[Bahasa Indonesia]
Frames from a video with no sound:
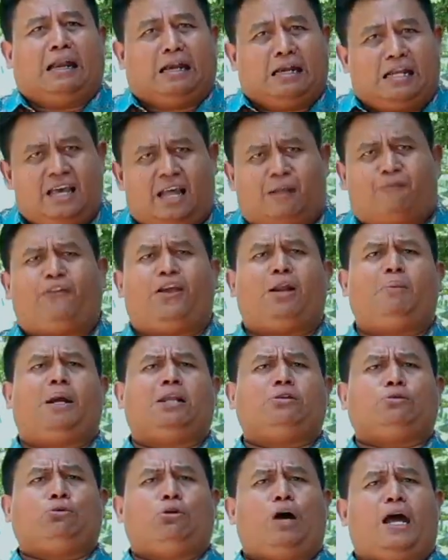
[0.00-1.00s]
lihat
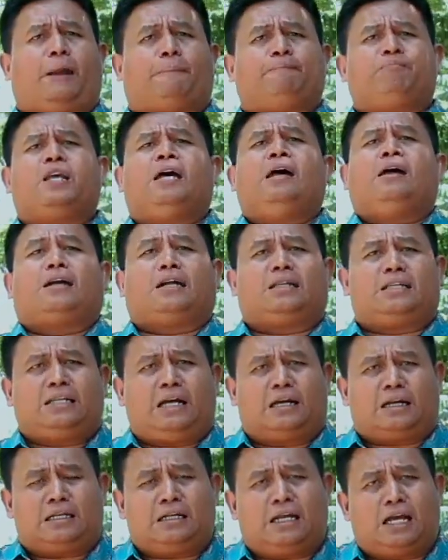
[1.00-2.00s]
firman Tuhan
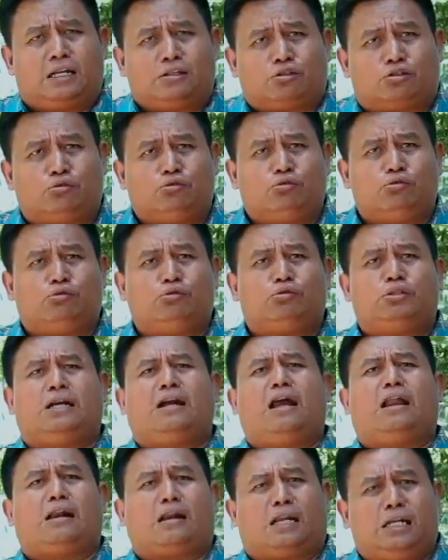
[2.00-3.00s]
ketika dengan sungguh,
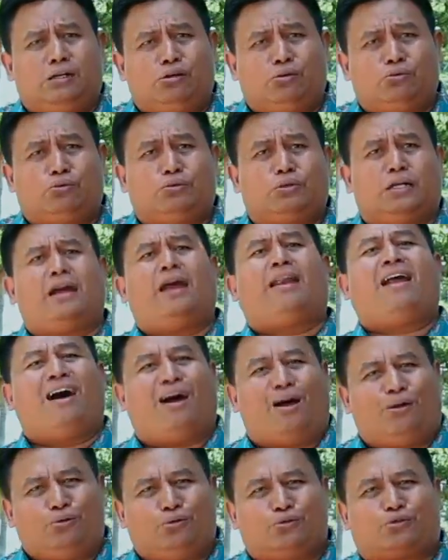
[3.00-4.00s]
dengan rindu, dengan
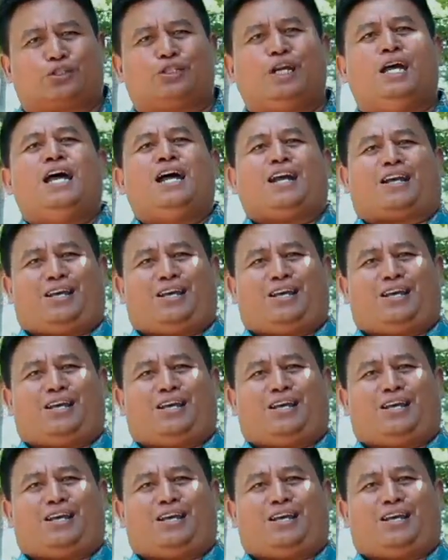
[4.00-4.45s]
haus,